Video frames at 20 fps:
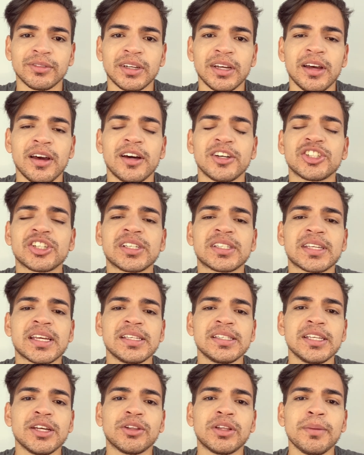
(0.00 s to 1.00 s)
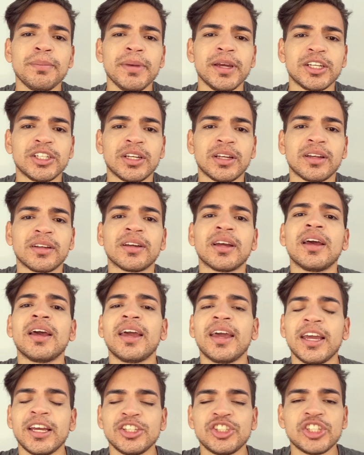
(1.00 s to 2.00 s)
Acho que esqueceu também.
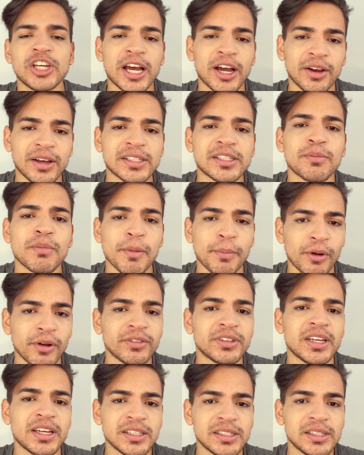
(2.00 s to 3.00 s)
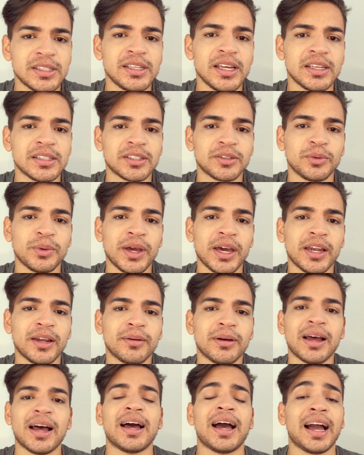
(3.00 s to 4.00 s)
Hein, Thiago, essa é uma prova de resistência, não era?
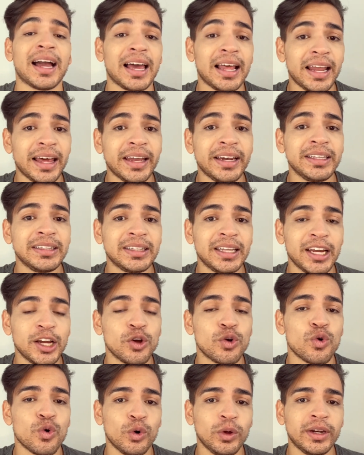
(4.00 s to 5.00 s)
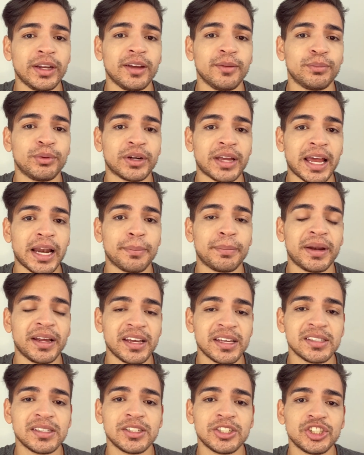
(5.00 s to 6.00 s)
A galera entregou, né? Porque era para
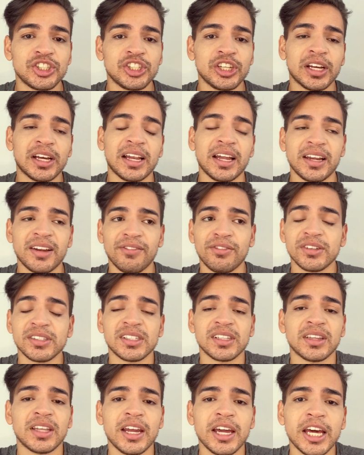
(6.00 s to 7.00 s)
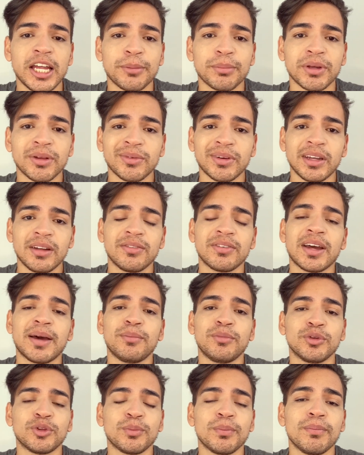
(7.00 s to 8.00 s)
resistir, a galera foi se entregando, porque não queria ficar
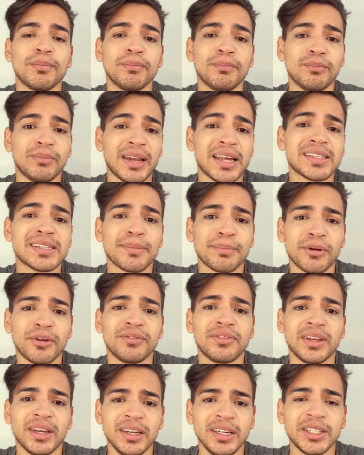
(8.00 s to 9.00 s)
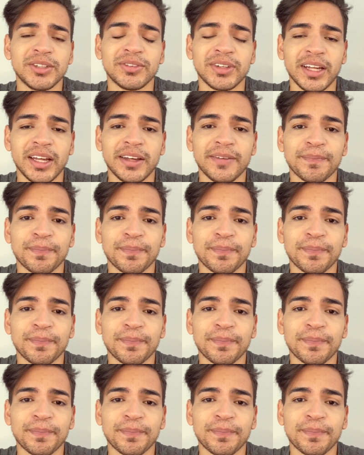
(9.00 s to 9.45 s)
muito nessa provinha, não, né?